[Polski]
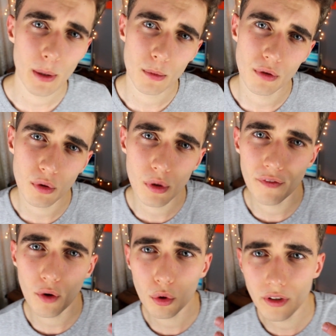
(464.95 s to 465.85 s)
nie wiem czy w ogóle
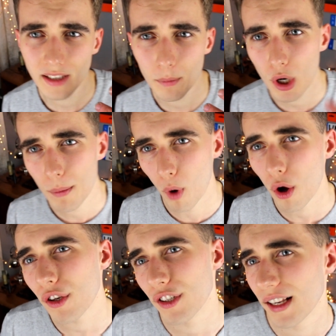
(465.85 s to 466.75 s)
fokus jest na mojej
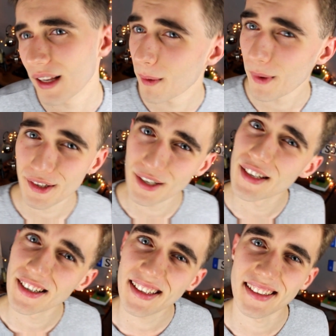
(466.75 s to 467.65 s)
mordzie, ale mam
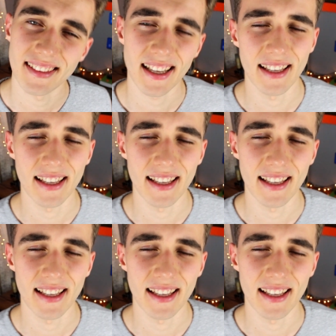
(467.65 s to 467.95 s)
nadzieję, że jest.